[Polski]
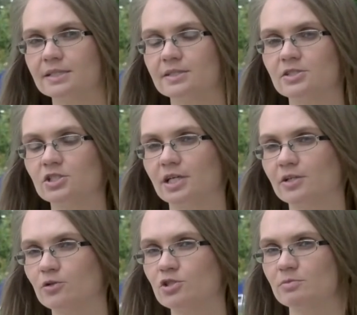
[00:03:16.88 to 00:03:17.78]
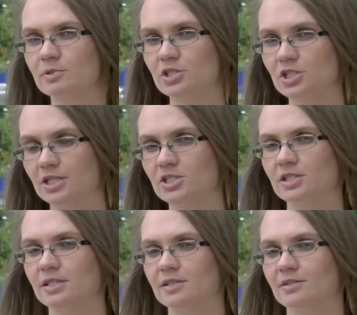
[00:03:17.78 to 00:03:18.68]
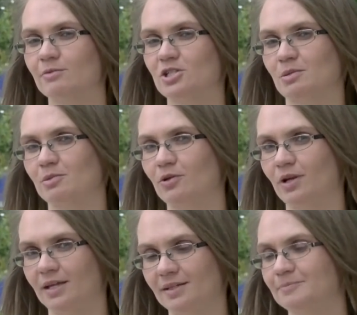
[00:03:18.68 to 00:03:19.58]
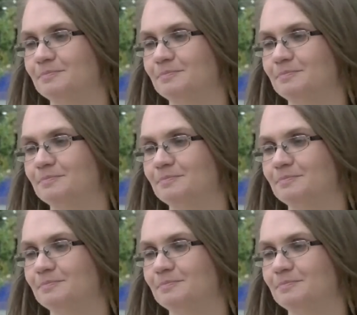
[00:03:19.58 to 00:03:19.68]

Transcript: Dzisiaj kończymy trzeci i ogłaszamy kolejny.